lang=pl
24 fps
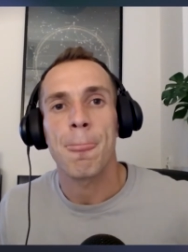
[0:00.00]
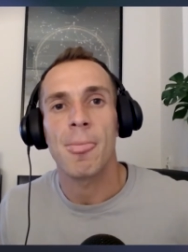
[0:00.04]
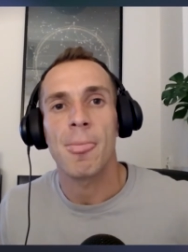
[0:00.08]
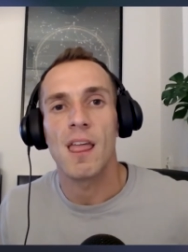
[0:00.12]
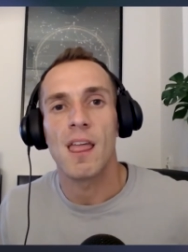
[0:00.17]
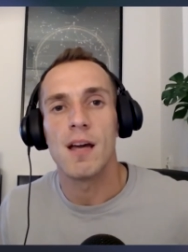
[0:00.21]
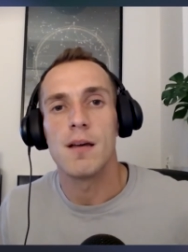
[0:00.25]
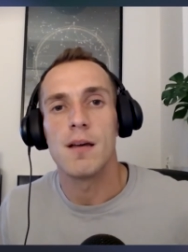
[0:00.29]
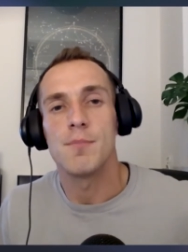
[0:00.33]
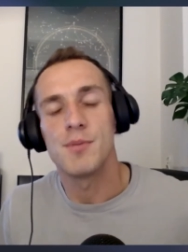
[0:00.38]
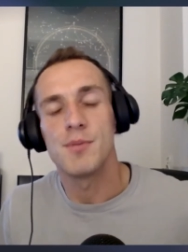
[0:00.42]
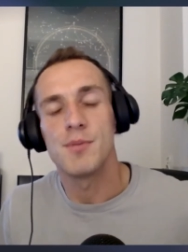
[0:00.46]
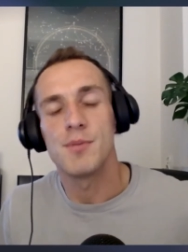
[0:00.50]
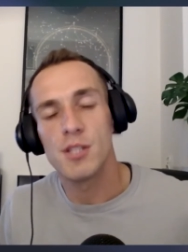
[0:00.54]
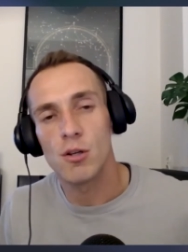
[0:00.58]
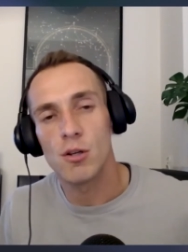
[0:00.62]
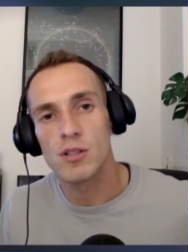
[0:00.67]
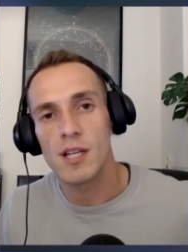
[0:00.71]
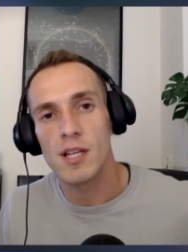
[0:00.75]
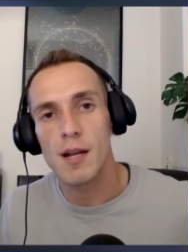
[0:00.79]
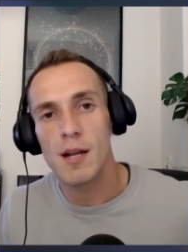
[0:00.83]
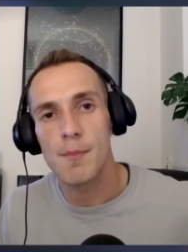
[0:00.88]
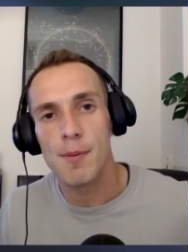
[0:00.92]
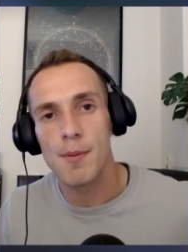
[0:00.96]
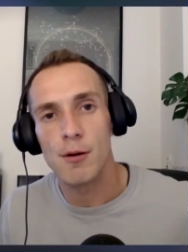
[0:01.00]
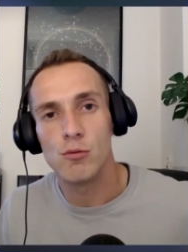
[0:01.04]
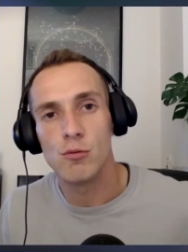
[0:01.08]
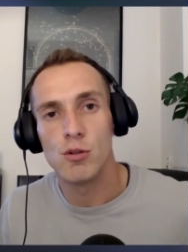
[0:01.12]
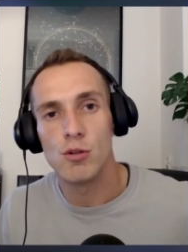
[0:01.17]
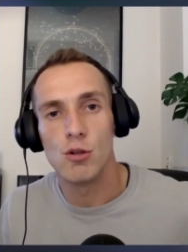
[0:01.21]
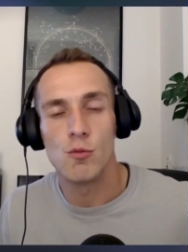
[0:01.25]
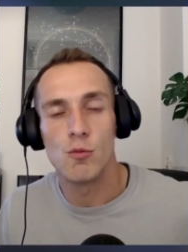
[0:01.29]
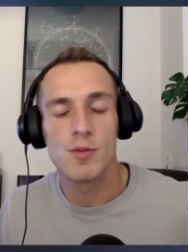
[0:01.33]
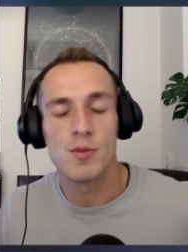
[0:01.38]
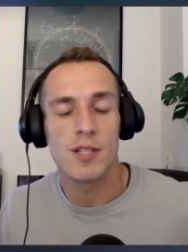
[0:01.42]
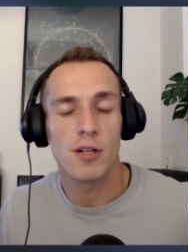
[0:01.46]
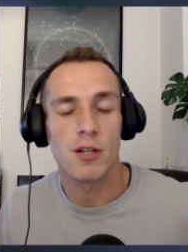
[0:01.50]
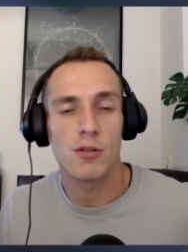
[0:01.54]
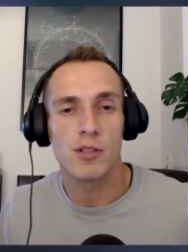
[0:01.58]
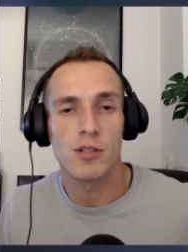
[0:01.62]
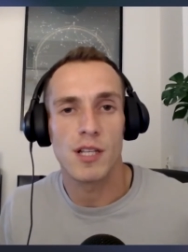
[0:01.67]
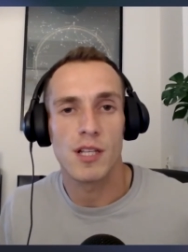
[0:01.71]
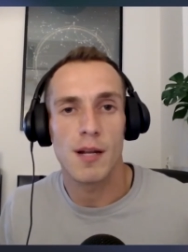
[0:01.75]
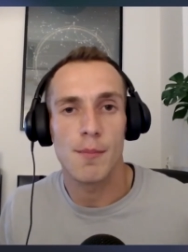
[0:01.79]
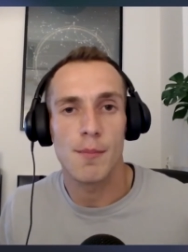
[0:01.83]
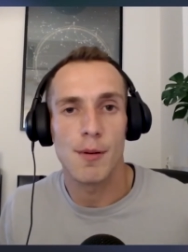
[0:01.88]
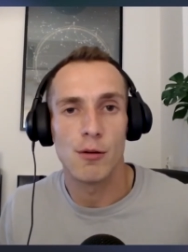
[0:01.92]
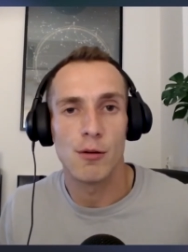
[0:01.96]
E, psychoterapeuty lub
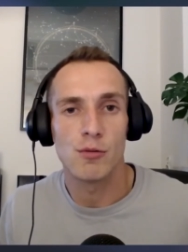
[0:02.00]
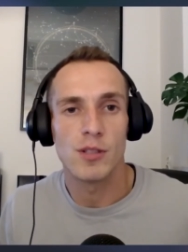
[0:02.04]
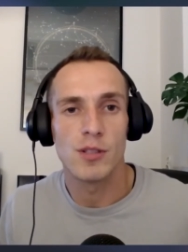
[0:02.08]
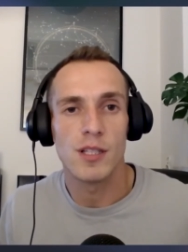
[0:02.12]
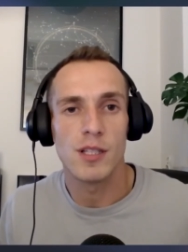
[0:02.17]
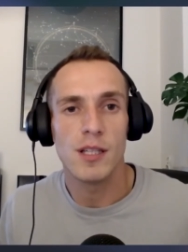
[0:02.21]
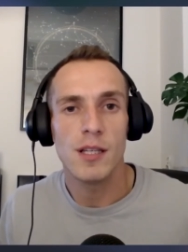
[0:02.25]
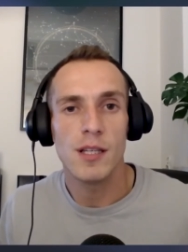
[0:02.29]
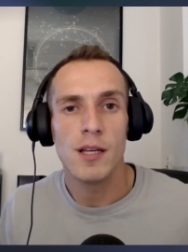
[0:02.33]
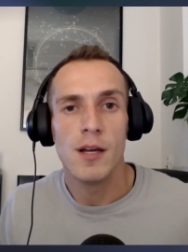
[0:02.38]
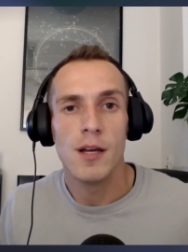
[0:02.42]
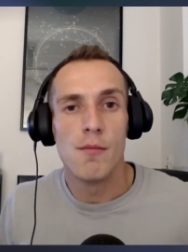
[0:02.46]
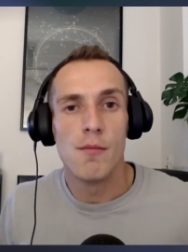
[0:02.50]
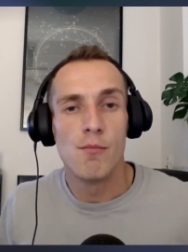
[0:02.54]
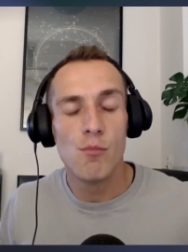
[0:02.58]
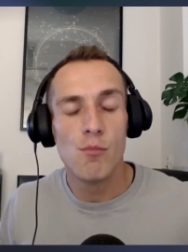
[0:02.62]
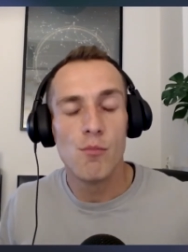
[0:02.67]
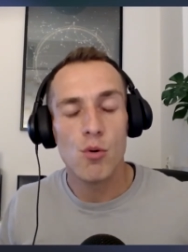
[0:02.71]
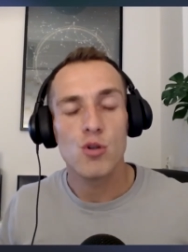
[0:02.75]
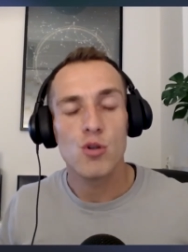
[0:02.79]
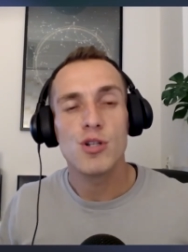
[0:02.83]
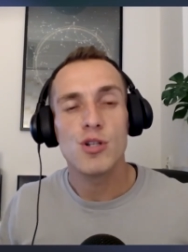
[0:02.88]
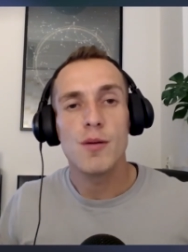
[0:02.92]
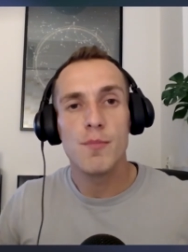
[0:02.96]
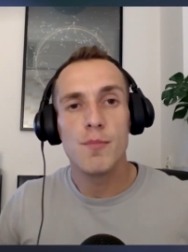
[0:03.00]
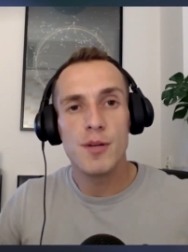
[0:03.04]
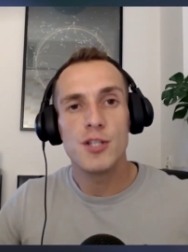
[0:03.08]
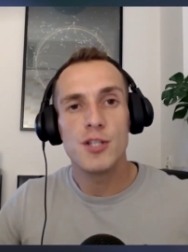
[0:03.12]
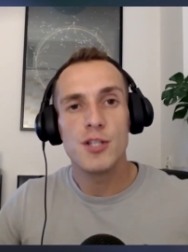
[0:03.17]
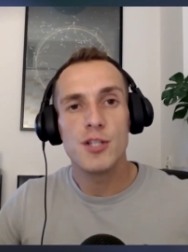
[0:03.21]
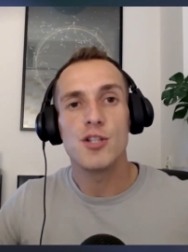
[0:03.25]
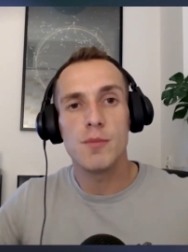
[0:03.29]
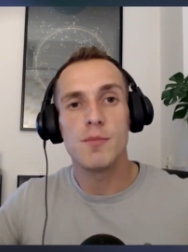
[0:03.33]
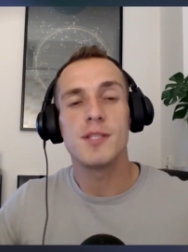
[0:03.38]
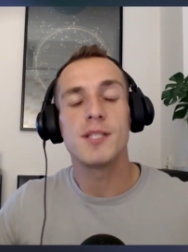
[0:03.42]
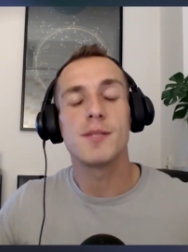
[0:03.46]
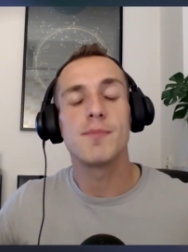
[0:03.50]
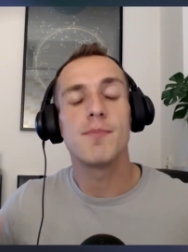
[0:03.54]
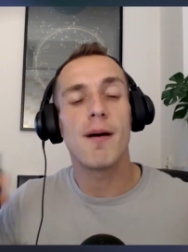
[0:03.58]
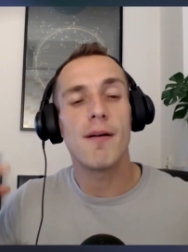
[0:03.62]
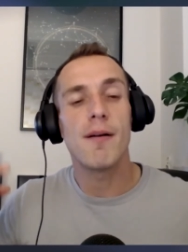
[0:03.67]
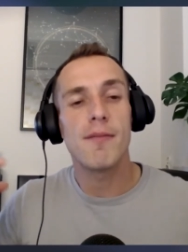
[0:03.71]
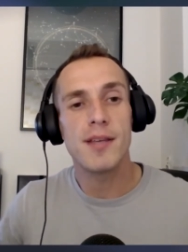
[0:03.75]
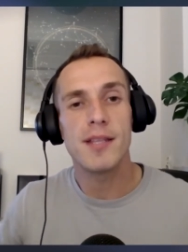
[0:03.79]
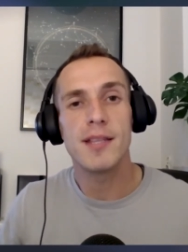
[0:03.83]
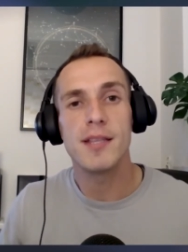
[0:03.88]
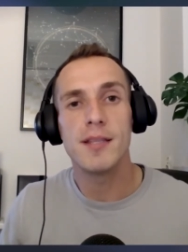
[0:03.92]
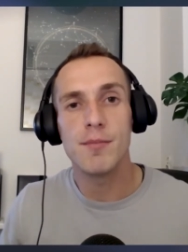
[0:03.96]
psychoterapeutki może być czymś
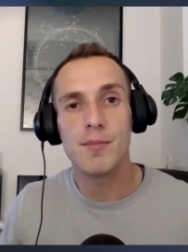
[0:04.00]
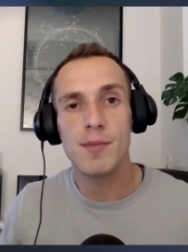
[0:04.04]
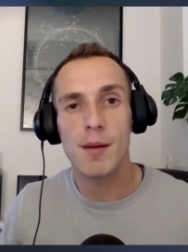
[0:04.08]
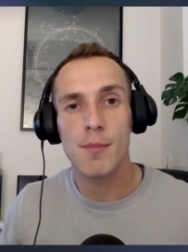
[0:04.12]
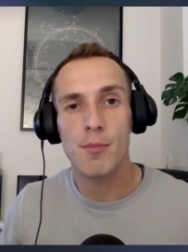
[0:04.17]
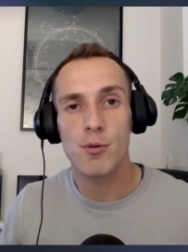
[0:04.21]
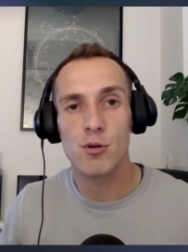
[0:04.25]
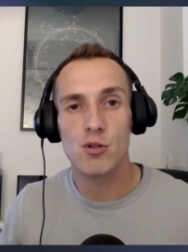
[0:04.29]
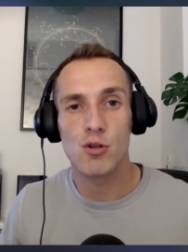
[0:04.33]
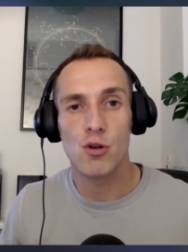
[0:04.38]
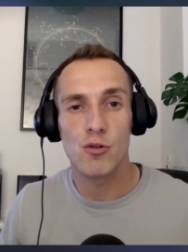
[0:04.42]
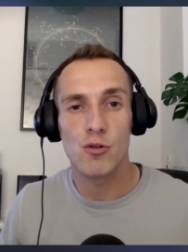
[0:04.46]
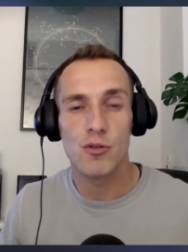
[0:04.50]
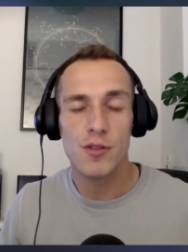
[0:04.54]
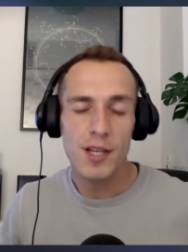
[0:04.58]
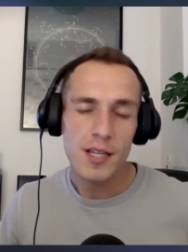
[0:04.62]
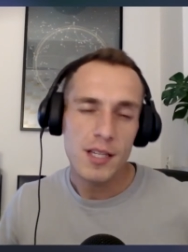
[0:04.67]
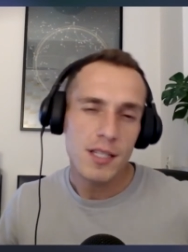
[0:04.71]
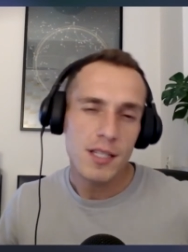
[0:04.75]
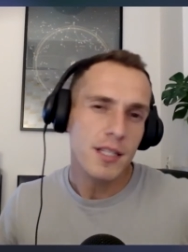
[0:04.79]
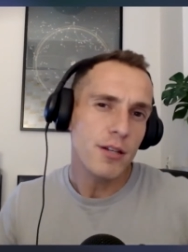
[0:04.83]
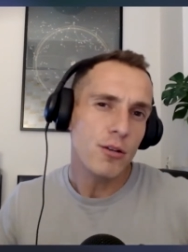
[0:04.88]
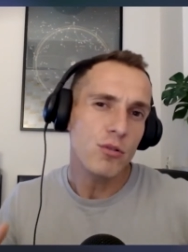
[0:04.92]
zbawiennym na początek.